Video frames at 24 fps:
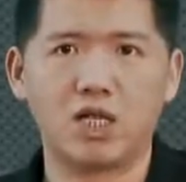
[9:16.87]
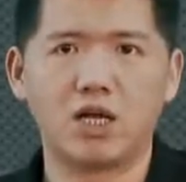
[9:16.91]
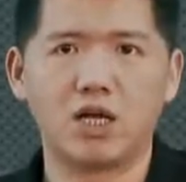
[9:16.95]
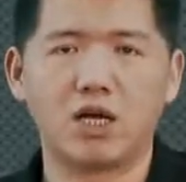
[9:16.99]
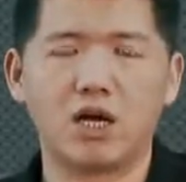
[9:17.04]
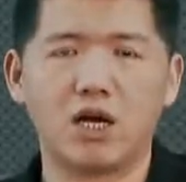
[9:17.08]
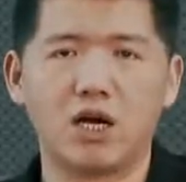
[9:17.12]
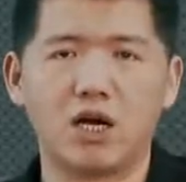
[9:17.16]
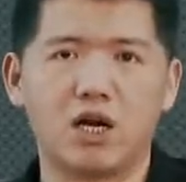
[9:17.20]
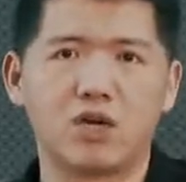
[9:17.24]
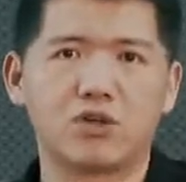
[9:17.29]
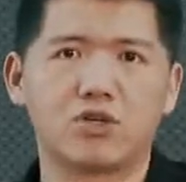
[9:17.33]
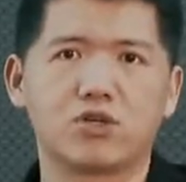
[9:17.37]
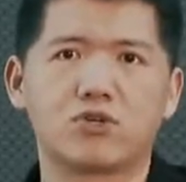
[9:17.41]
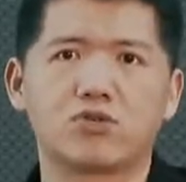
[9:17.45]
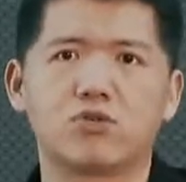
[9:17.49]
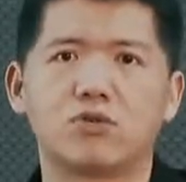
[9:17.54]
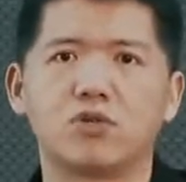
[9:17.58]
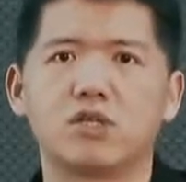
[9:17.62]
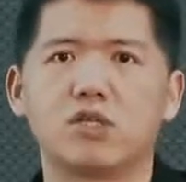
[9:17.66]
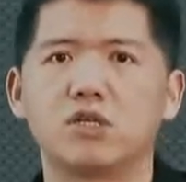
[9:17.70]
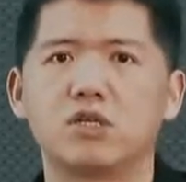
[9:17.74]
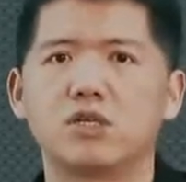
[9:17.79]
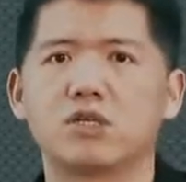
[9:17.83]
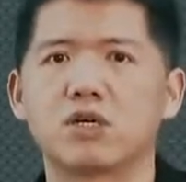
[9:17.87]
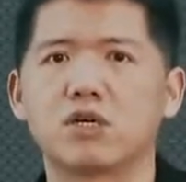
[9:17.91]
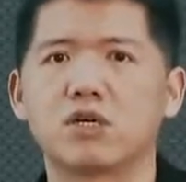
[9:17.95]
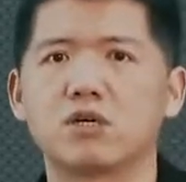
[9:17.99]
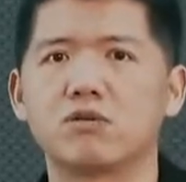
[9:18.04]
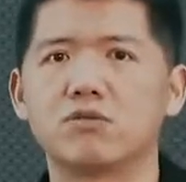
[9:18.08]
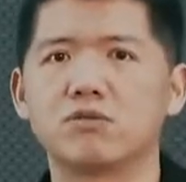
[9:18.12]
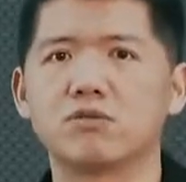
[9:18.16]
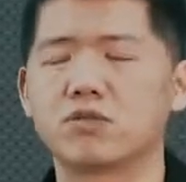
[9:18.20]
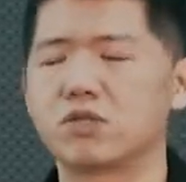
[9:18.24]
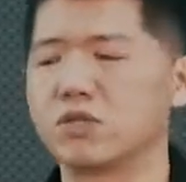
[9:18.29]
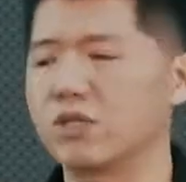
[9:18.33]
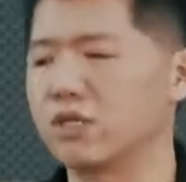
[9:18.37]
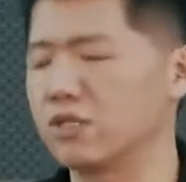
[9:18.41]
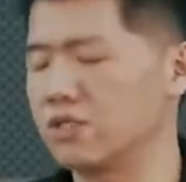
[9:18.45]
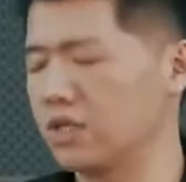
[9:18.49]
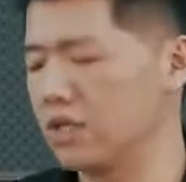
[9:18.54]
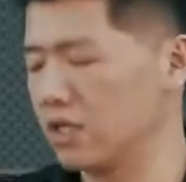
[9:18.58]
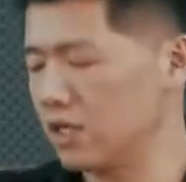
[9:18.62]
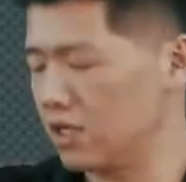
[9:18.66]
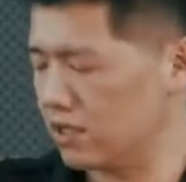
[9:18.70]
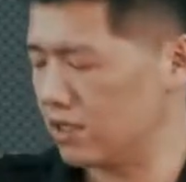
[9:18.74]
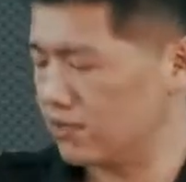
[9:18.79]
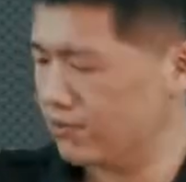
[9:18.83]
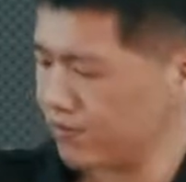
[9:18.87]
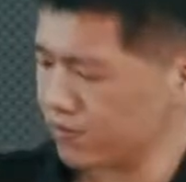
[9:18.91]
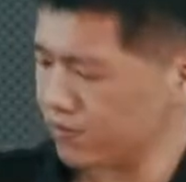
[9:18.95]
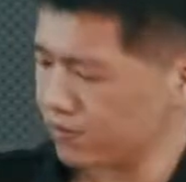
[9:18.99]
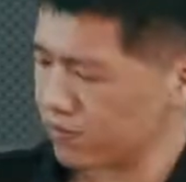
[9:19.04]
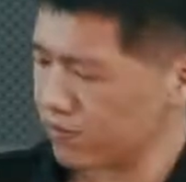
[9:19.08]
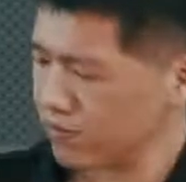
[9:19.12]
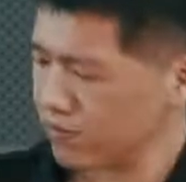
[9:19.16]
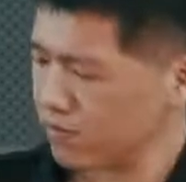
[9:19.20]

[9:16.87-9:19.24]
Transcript: 了，而是说你这个公司的这个